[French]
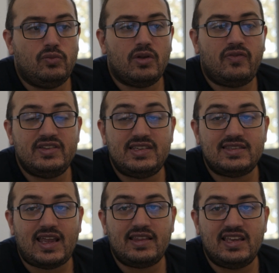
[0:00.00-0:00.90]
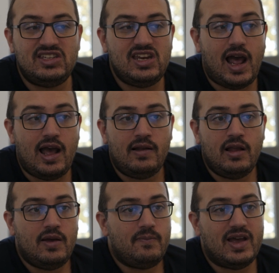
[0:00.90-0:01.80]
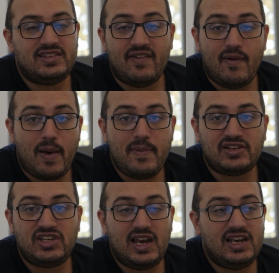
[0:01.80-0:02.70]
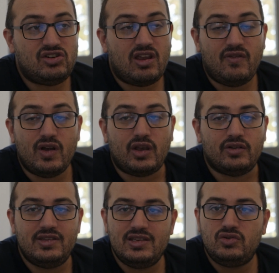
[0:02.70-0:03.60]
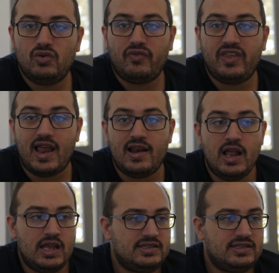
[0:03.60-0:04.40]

tout le monde fait cette stratégie-là, ben, ça va pas marcher. Les gens, ils vont être déçus au final.